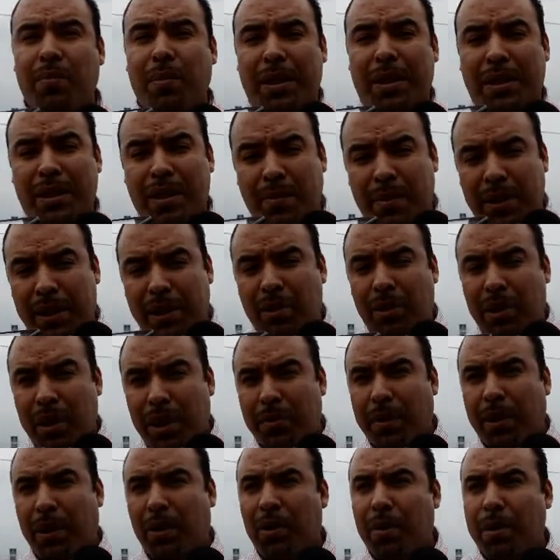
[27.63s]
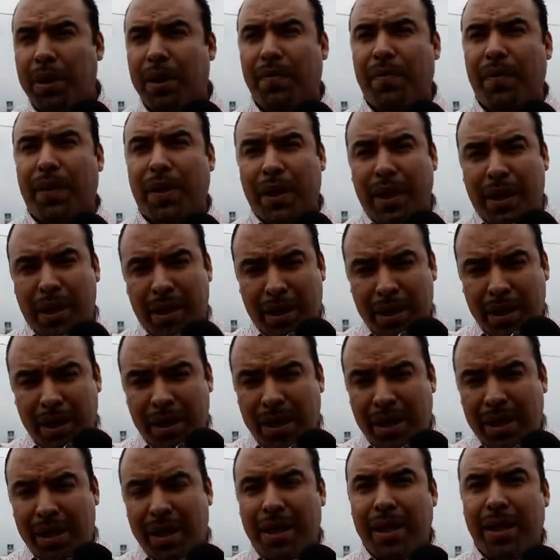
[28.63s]
Precisamente ahorita vengo a verificar
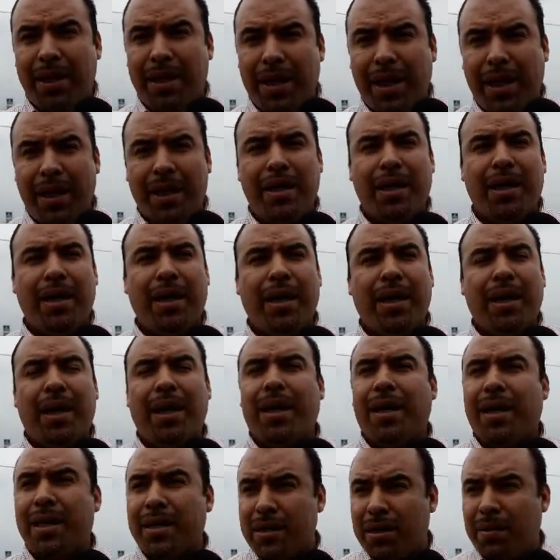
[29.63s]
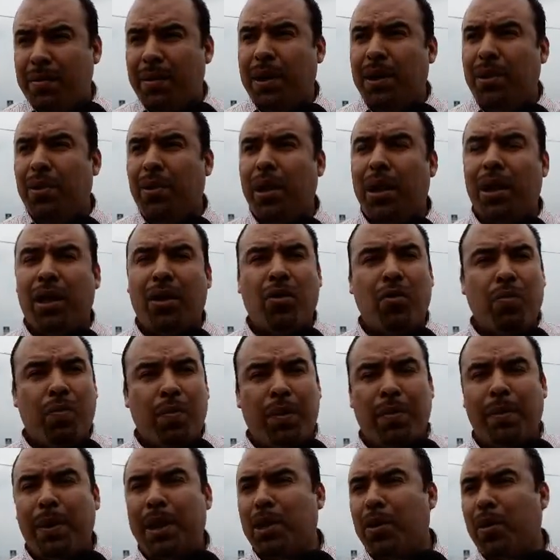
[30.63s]
que ya haya recibido el
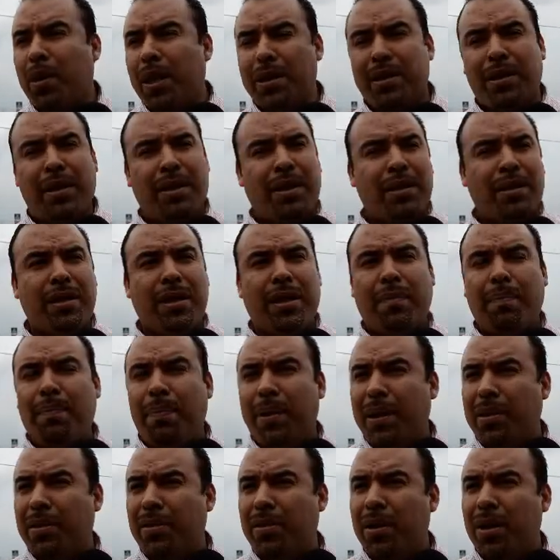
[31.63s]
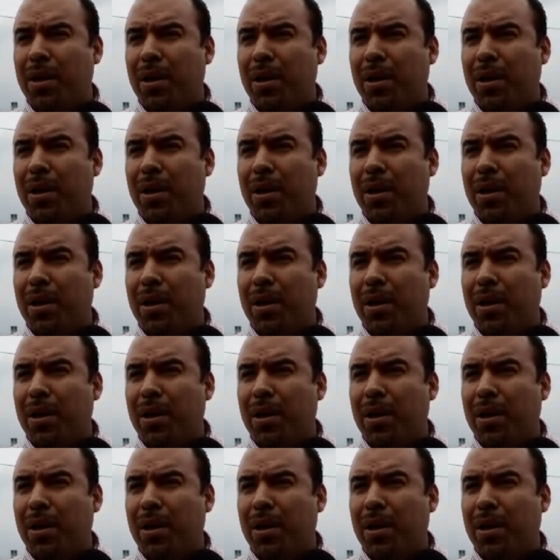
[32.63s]
cumplimiento de la sentencia de amparo